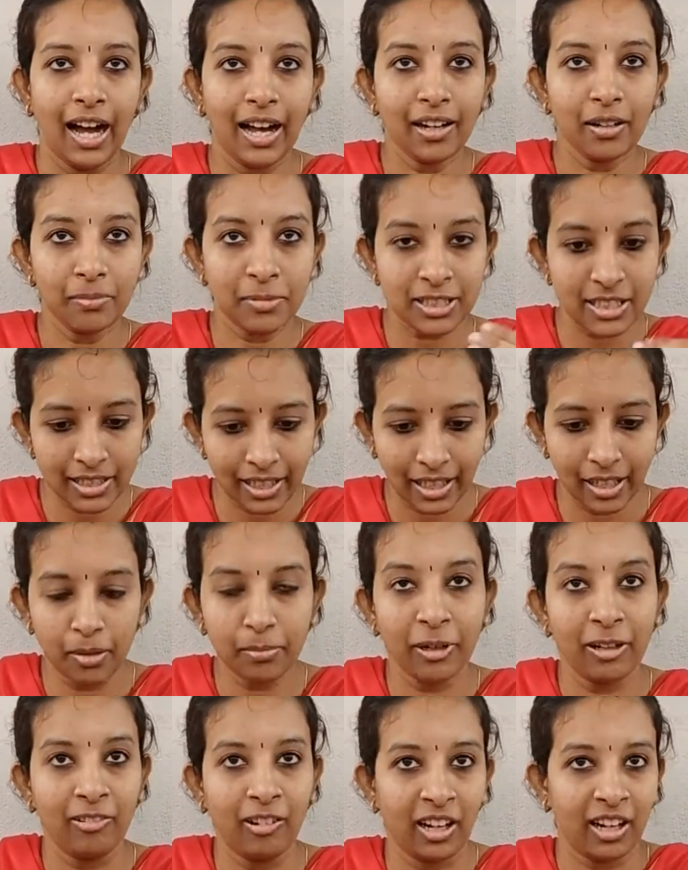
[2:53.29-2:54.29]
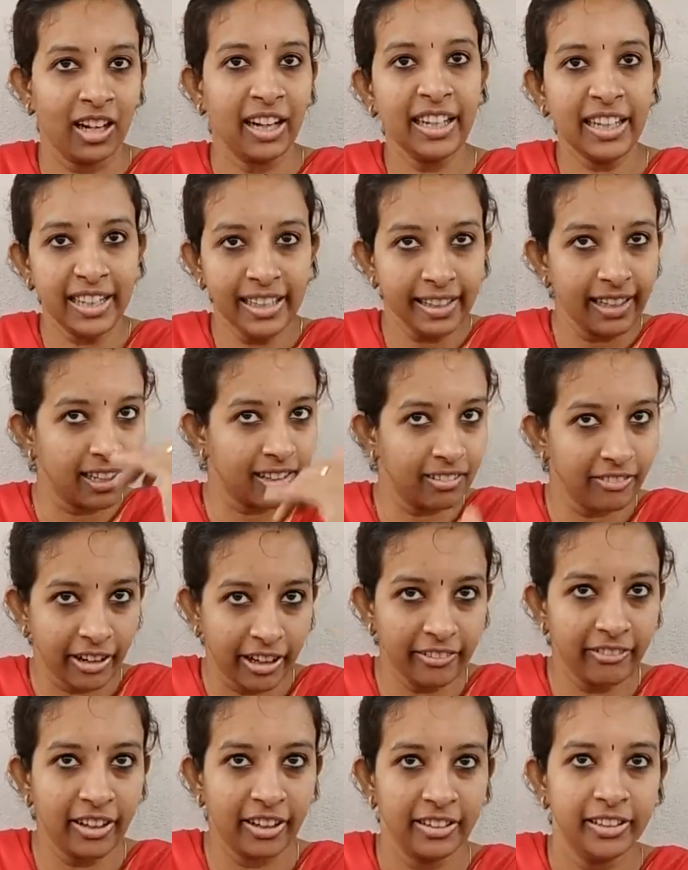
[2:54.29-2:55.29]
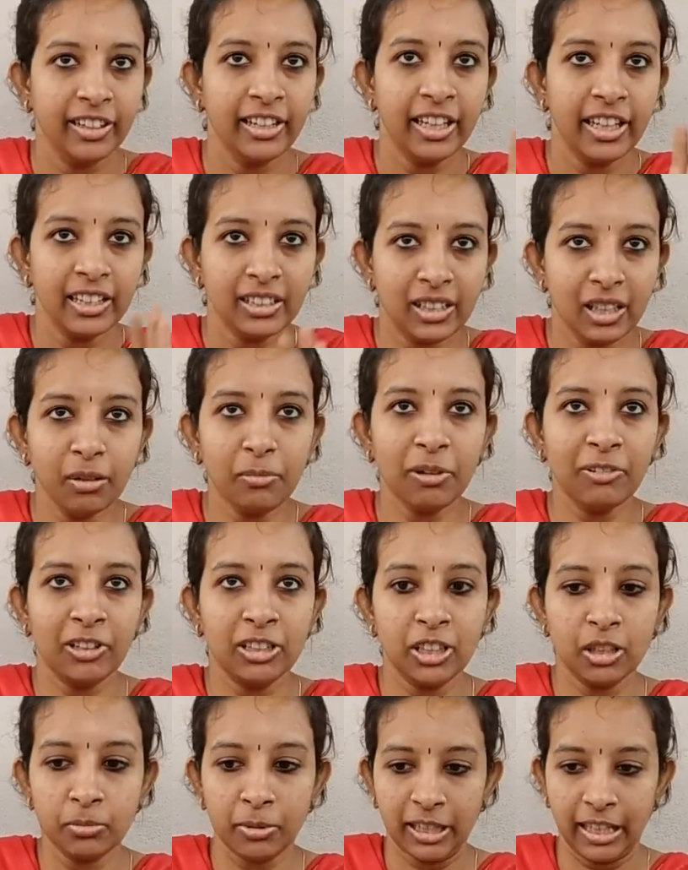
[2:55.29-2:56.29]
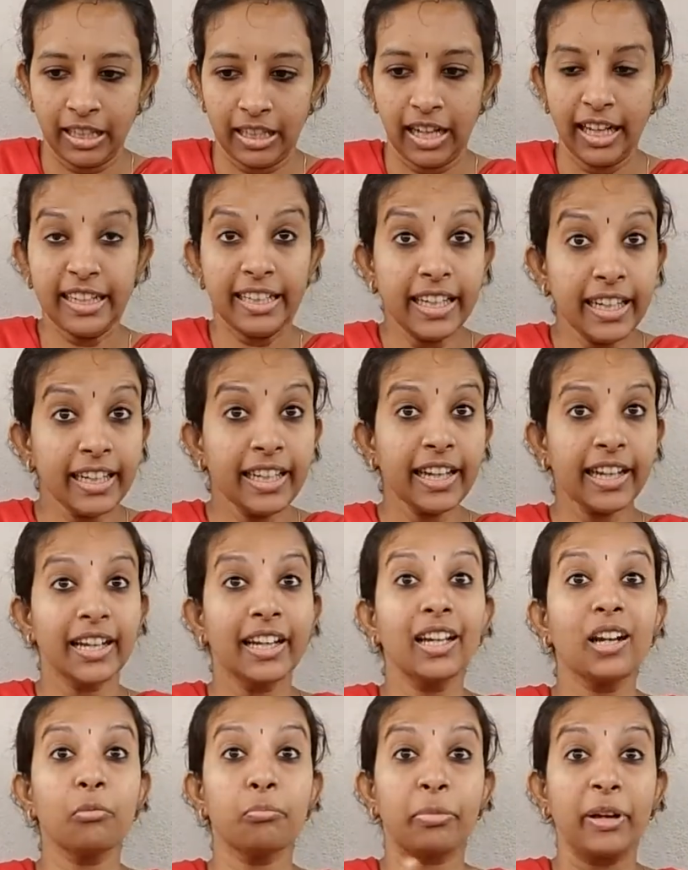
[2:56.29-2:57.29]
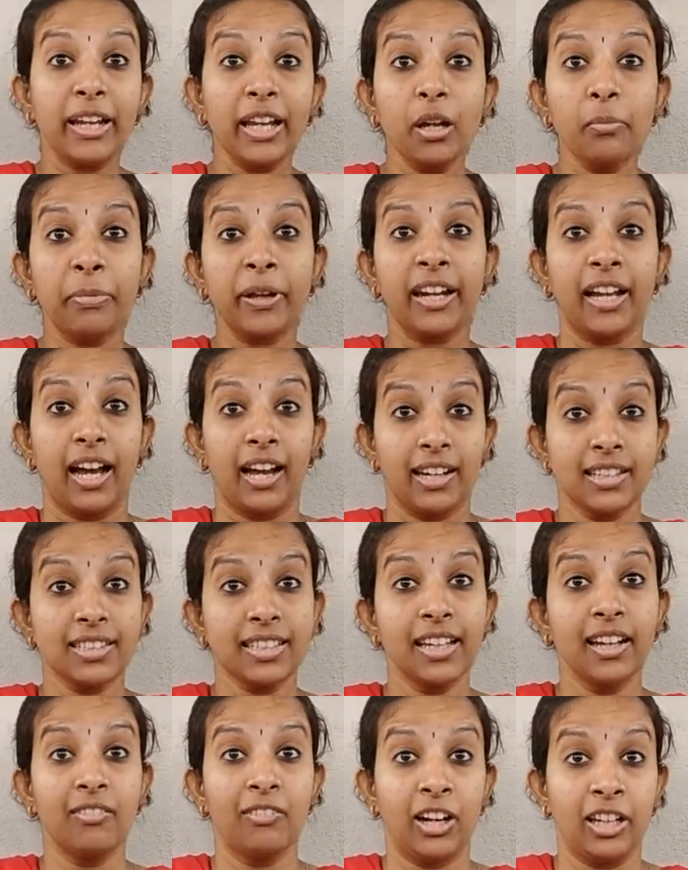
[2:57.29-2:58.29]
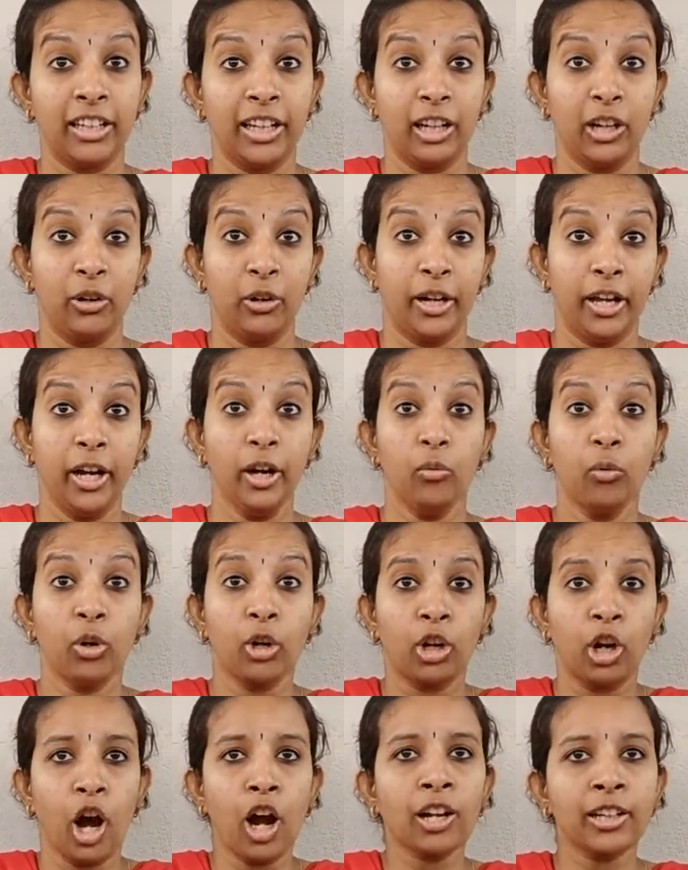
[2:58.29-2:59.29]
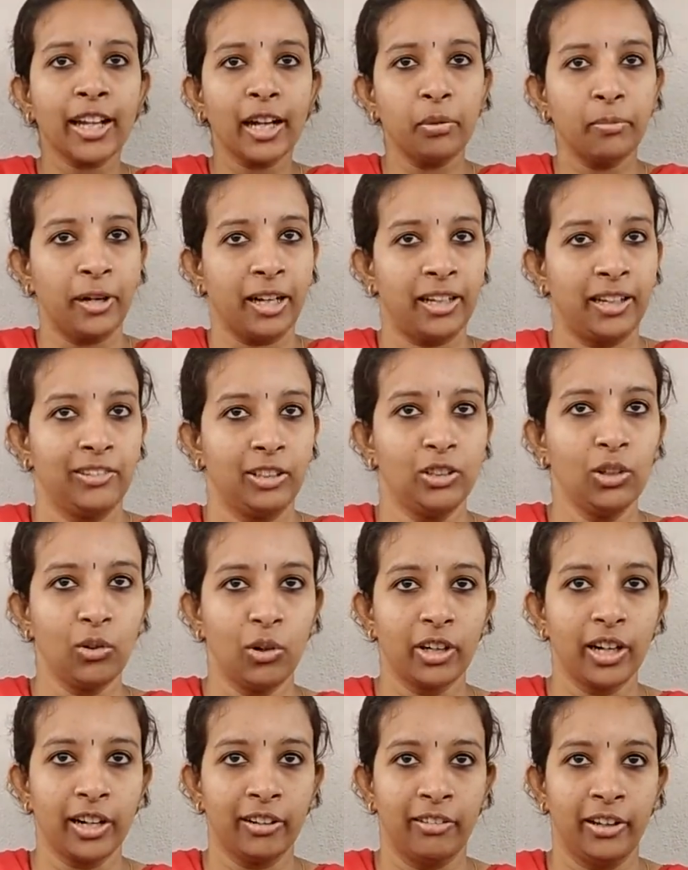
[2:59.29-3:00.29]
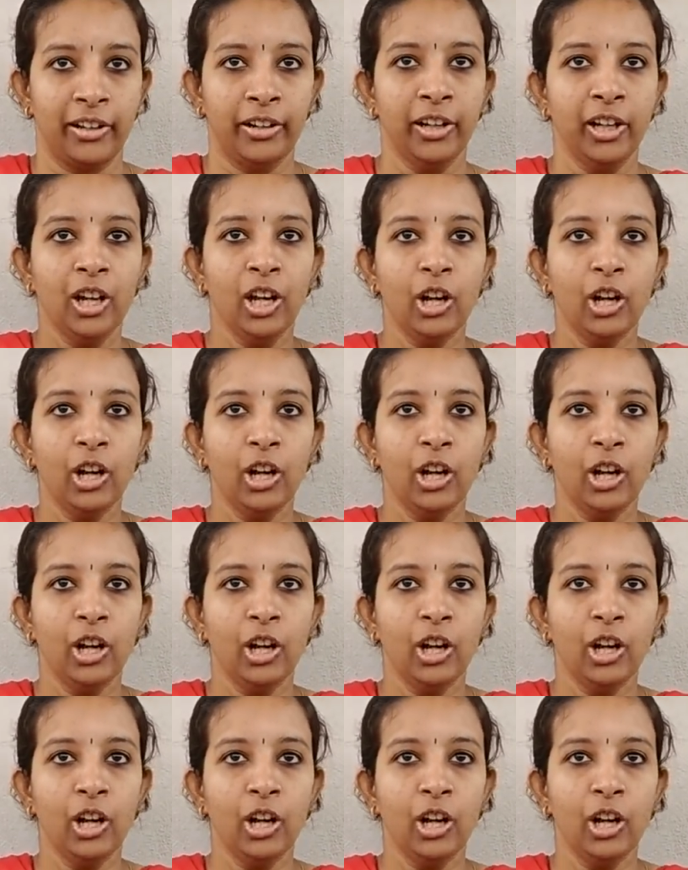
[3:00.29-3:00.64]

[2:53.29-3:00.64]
ஆரம்பிச்சுட்டு என்ன பண்ணுவார்னா இந்தியாவுக்கு வருவார் திரும்ப வந்துட்டு பார்த்தீங்கன்னா இங்கே இருக்கிற பெரிய பெரிய அரசியல்வாதிகளோட ஒரு காக்டெயில் பார்ட்டி வந்து கொண்டாடுவார்